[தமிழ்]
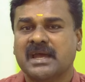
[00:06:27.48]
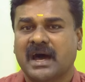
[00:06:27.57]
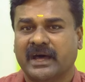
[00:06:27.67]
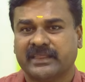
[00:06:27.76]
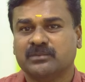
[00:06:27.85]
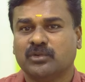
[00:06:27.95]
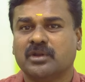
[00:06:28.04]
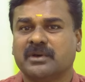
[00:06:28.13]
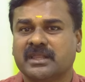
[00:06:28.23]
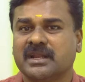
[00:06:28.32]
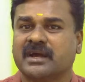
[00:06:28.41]
அதன்
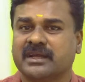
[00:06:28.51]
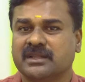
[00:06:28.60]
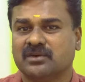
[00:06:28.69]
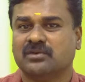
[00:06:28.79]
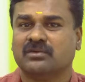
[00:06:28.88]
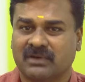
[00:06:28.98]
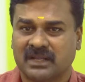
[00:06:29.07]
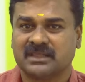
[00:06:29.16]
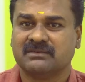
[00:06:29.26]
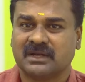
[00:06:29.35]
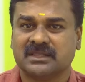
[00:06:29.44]
மூலமாக தான் நாங்கள் இன்னும்
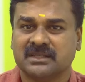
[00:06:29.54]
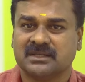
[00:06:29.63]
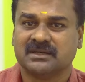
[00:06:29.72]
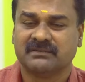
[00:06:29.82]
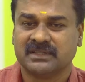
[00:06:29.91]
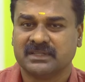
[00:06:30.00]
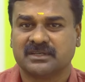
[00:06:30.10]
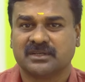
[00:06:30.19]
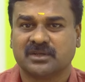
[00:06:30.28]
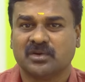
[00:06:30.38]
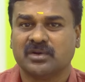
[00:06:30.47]
வளர்ந்து வளர்ந்து
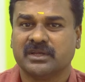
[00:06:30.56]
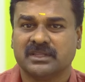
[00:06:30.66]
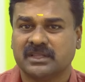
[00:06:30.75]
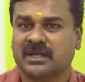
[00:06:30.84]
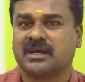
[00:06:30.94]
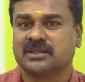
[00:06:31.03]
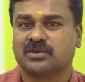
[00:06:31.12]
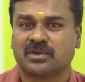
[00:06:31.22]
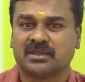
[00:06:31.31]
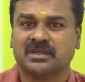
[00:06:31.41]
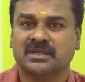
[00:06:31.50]
வந்துட்டுருக்கிறோம் இதுதான் நாங்கள்
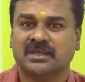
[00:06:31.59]
தொடர்ந்து